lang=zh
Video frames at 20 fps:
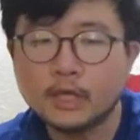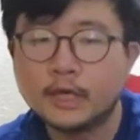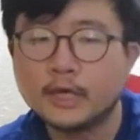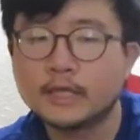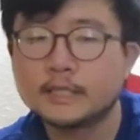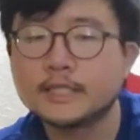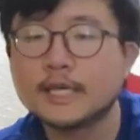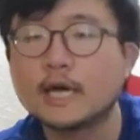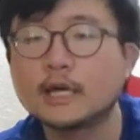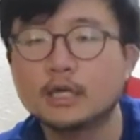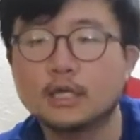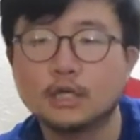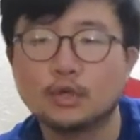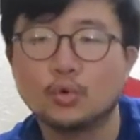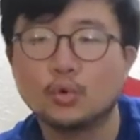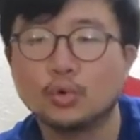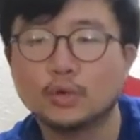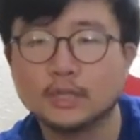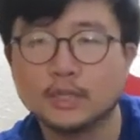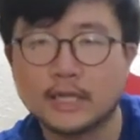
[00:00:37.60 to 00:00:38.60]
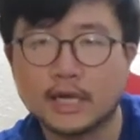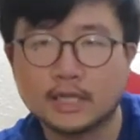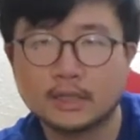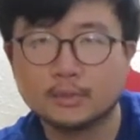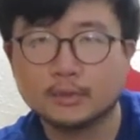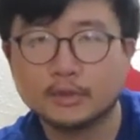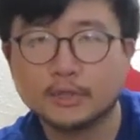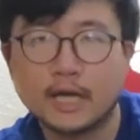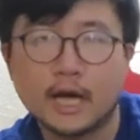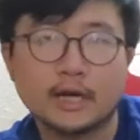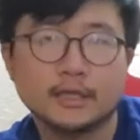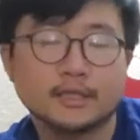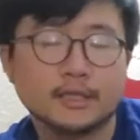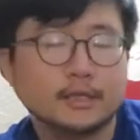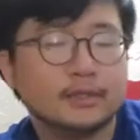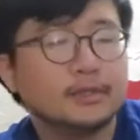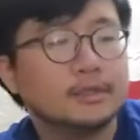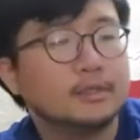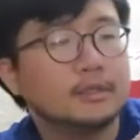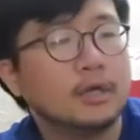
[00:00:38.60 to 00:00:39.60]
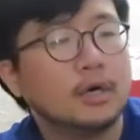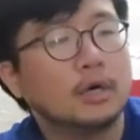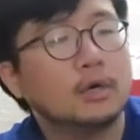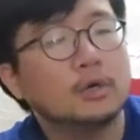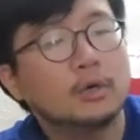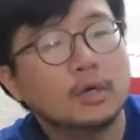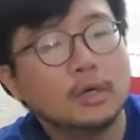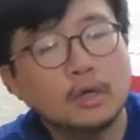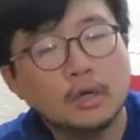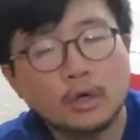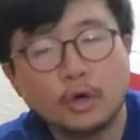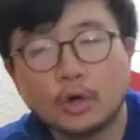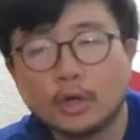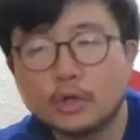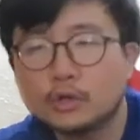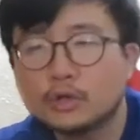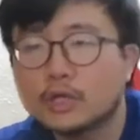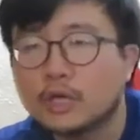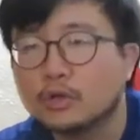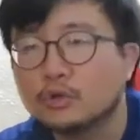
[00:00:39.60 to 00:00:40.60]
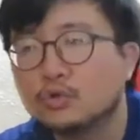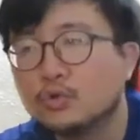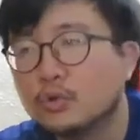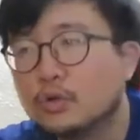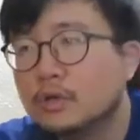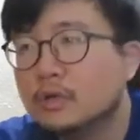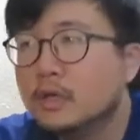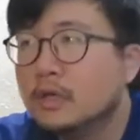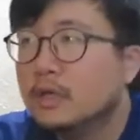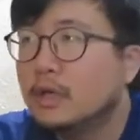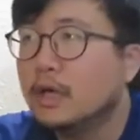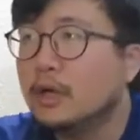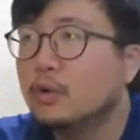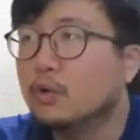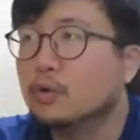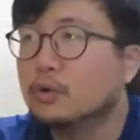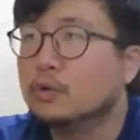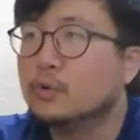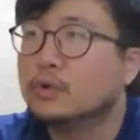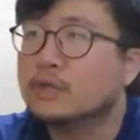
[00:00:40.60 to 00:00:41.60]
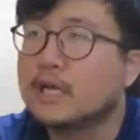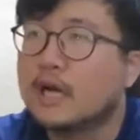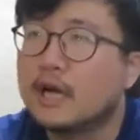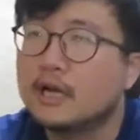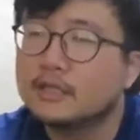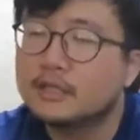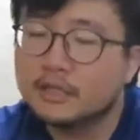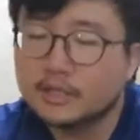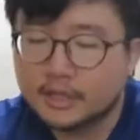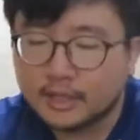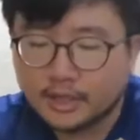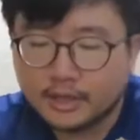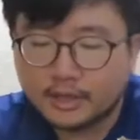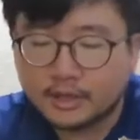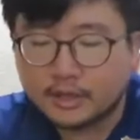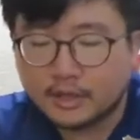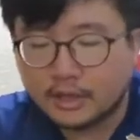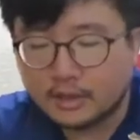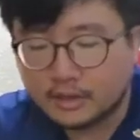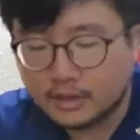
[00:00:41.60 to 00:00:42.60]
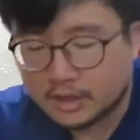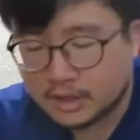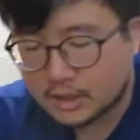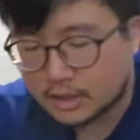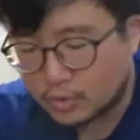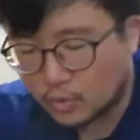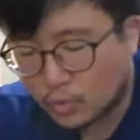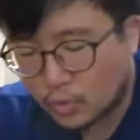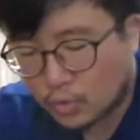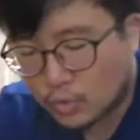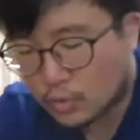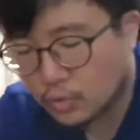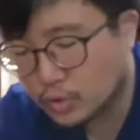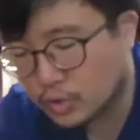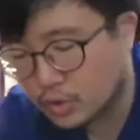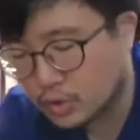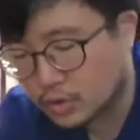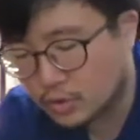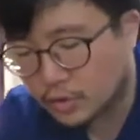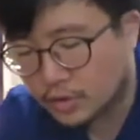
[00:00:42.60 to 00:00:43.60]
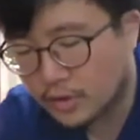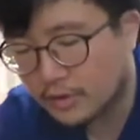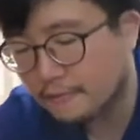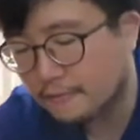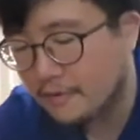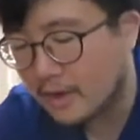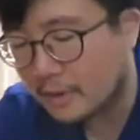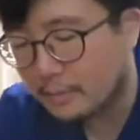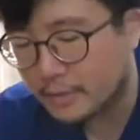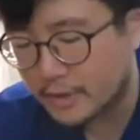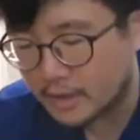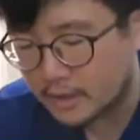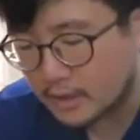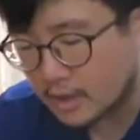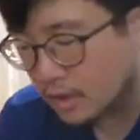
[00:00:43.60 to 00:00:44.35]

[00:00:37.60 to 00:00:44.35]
可以加热锅子，大概这么大这样子。然后后来就想说，哎，我我常常自己一个人吃火锅，就是觉得很方便。